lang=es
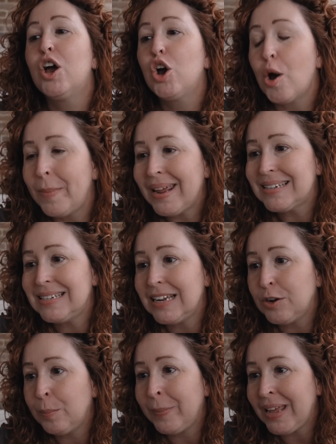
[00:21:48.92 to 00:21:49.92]
Comer
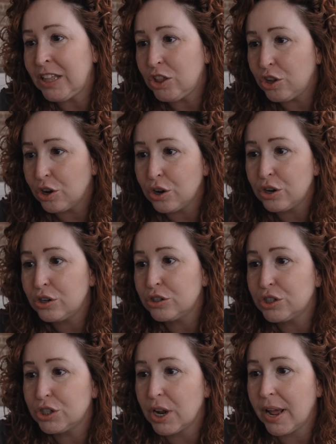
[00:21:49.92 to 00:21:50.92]
sin
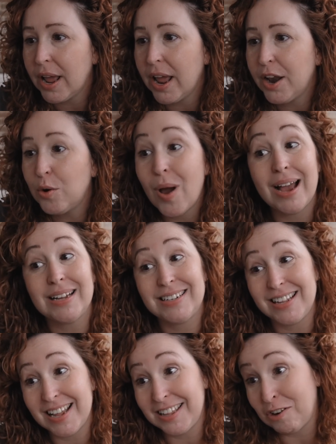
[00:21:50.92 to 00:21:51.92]
mitos, eh, no hagas
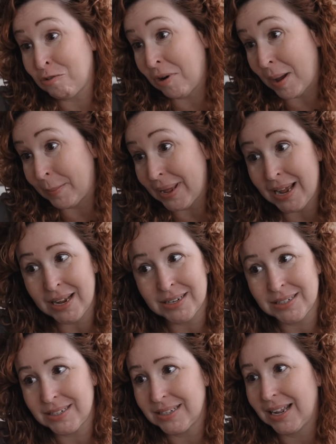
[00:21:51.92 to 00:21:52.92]
dieta nunca
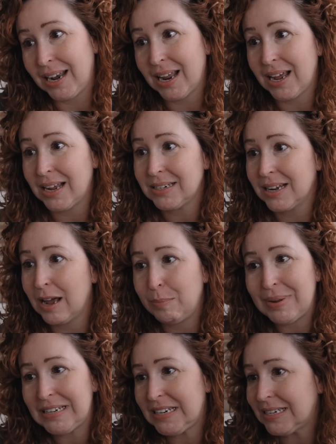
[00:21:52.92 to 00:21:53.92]
más, de las
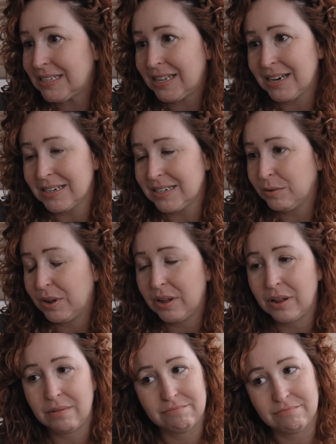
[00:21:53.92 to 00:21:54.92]
Happy Sisters,
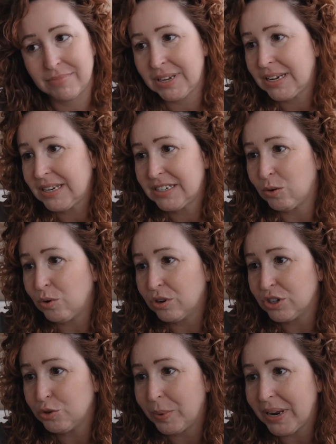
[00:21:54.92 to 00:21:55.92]
eh, seguro
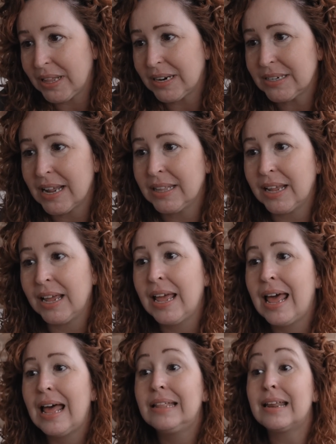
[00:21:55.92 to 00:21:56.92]
que es súper interesante.
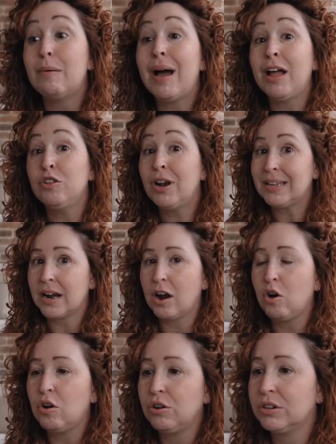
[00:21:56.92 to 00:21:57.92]
Trabajando el
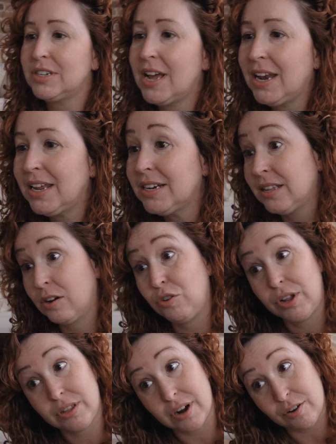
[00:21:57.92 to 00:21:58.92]
atracón, si alguien está
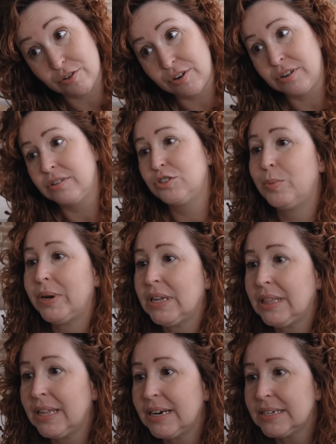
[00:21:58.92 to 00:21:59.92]
con atracón, súper
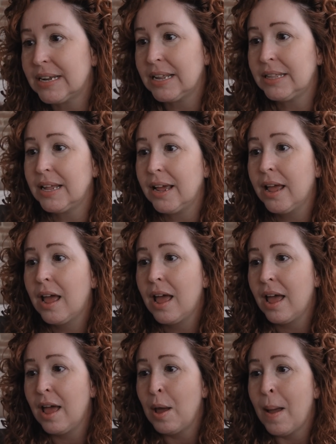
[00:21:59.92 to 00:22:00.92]
interesante.
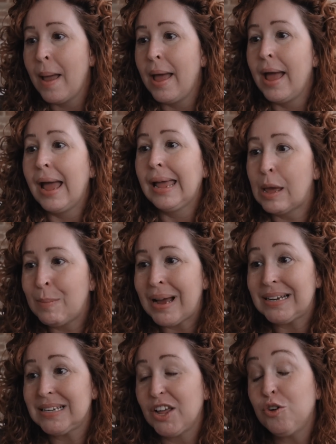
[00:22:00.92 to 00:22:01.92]
¿Qué
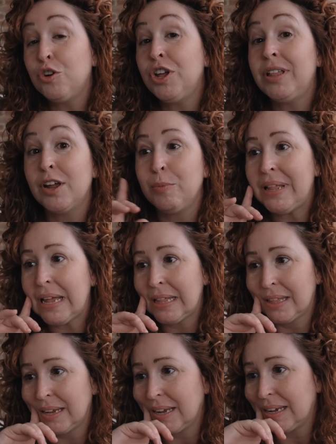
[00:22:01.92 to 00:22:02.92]
más? Ayuno
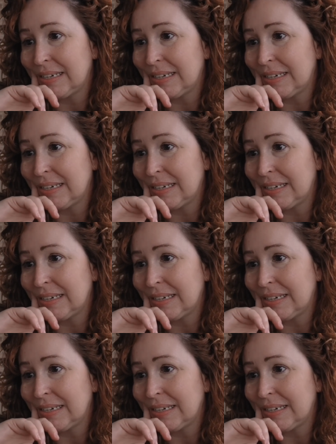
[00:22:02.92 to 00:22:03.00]
intermitente.